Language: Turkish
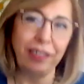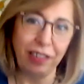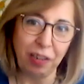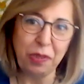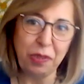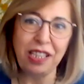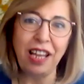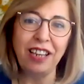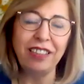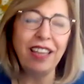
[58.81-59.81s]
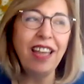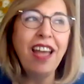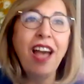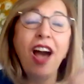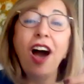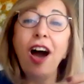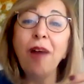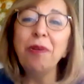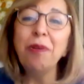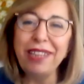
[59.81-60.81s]
terapistler de
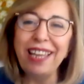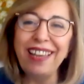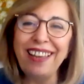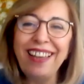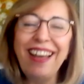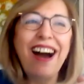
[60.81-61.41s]
ama bir de